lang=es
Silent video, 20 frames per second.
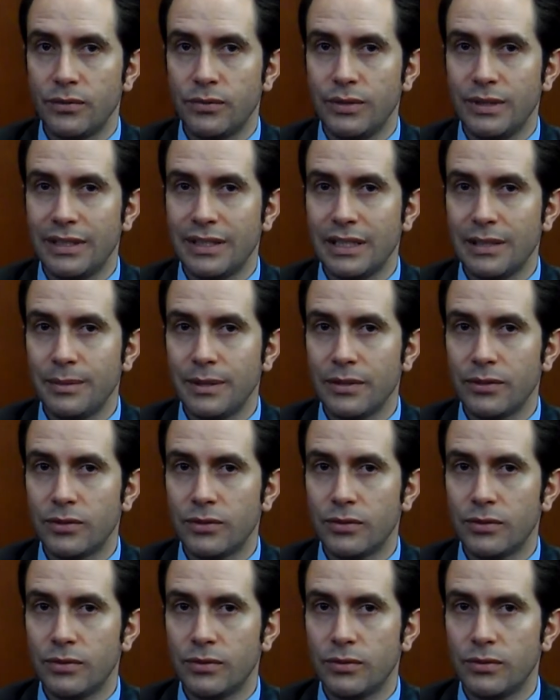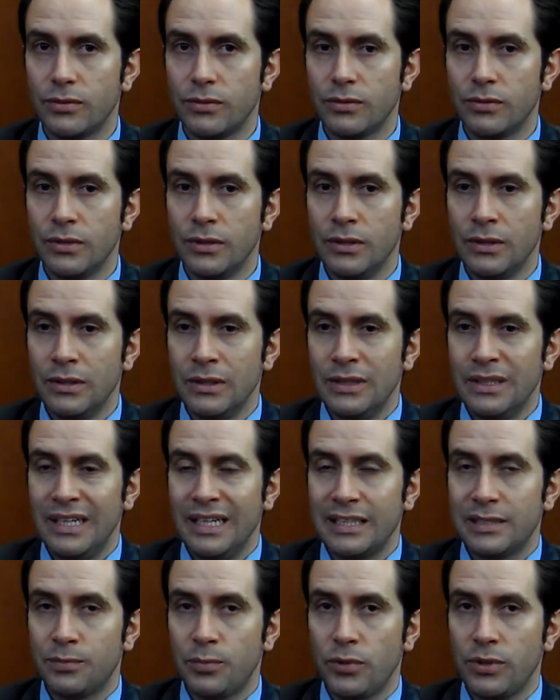un incremento
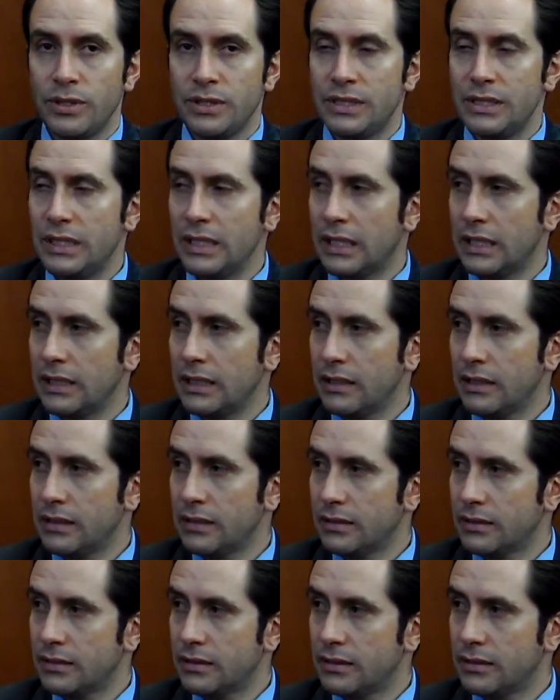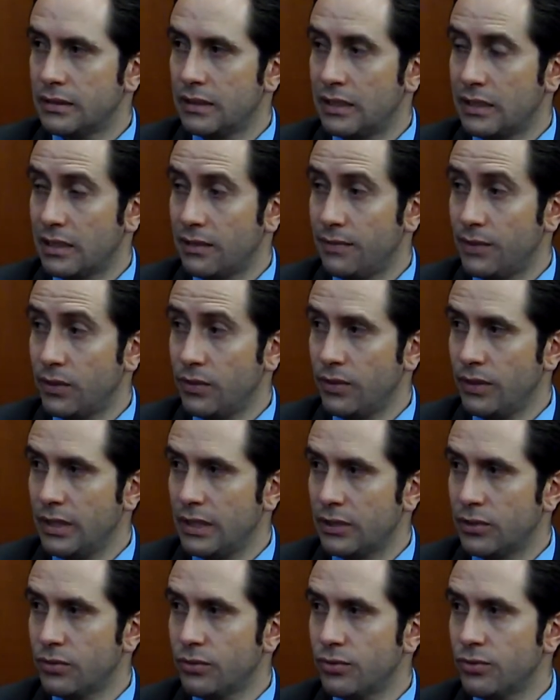exponencial de las, del tráfico de
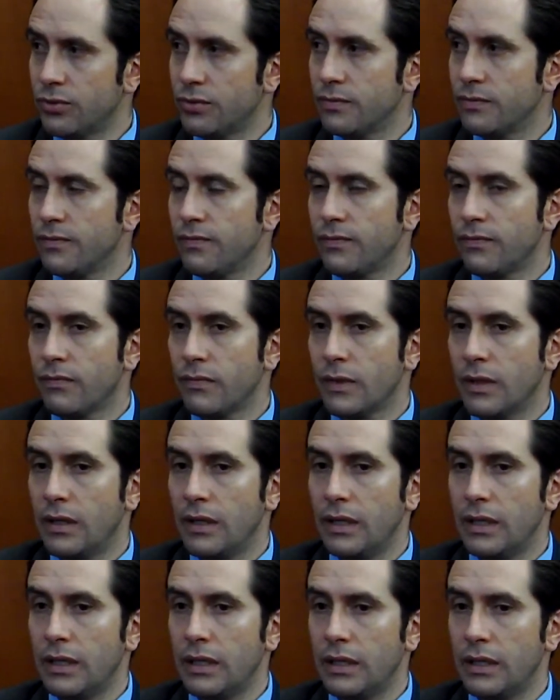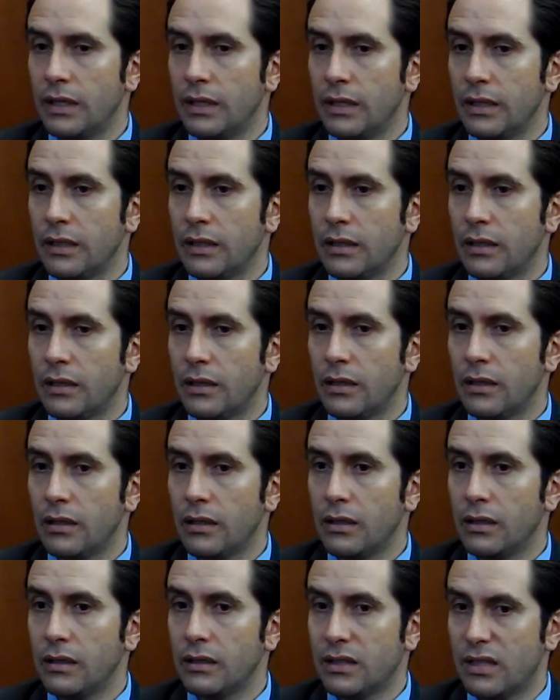datos. el eh,
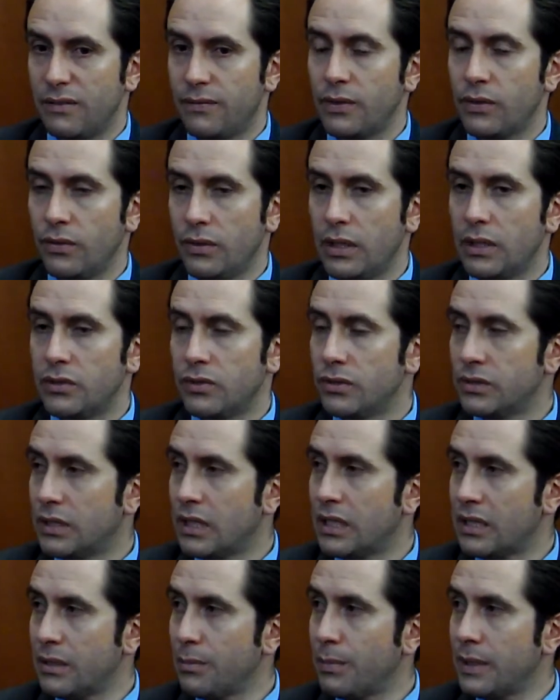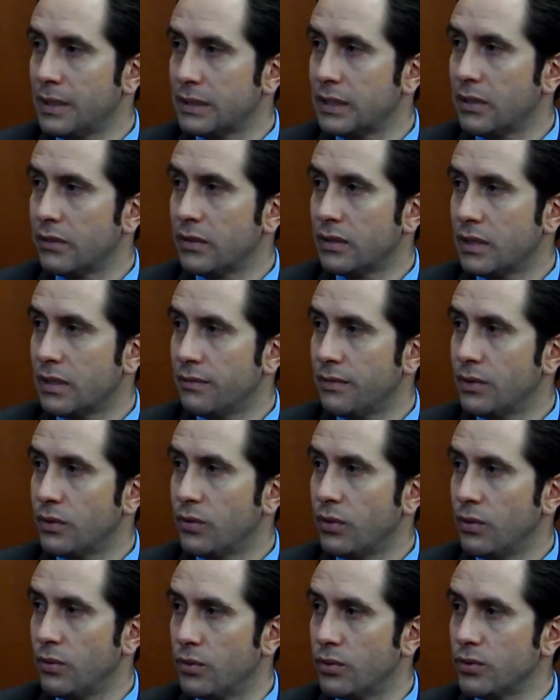tráfico de datos está reemplazando el
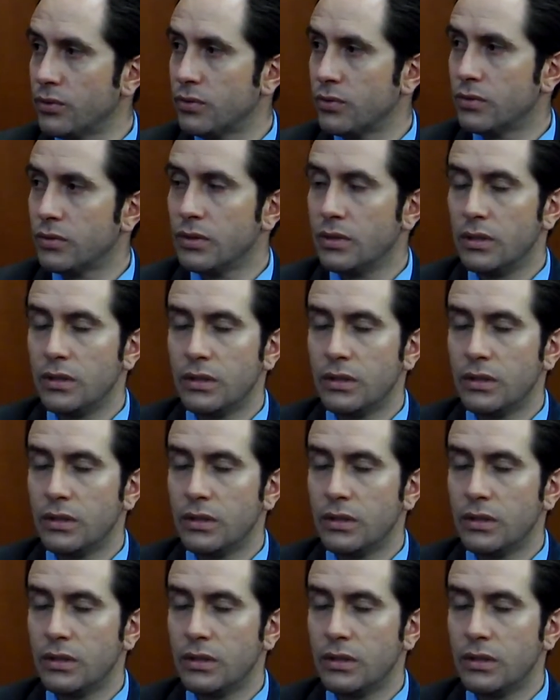tráfico de voz